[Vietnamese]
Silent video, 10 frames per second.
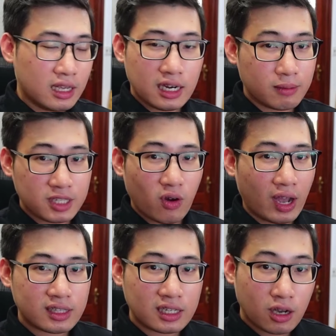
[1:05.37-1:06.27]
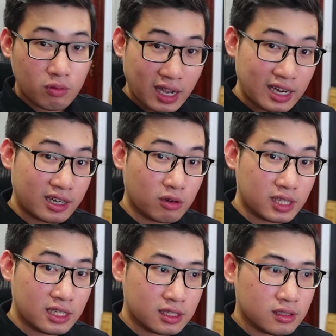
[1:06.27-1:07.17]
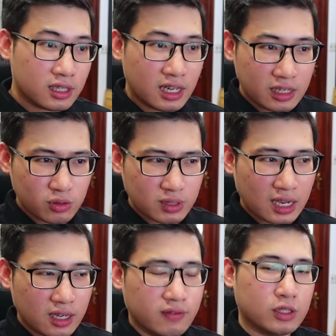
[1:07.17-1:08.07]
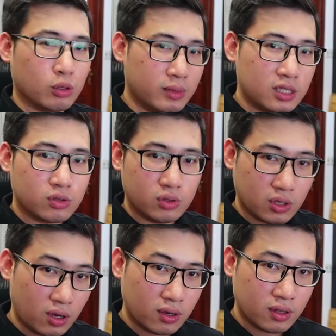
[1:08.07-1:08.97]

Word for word: Làm gì có ai thành công ngay lần đầu tiên chứ, thế nên là chúng ta cần phải chuẩn bị cho rủi ro.